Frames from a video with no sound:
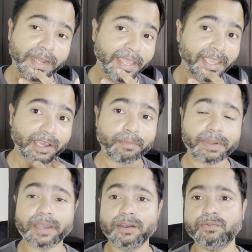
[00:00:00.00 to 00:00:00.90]
नहीं कर
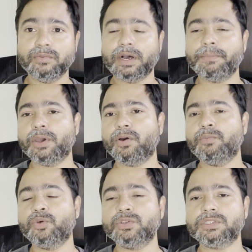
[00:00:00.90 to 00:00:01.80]
पाया वहाँ पे
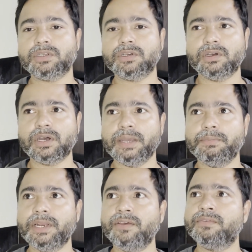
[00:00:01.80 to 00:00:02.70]
ऑलमोस्ट आई
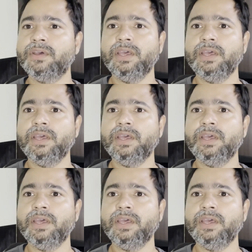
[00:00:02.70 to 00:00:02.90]
बिलीव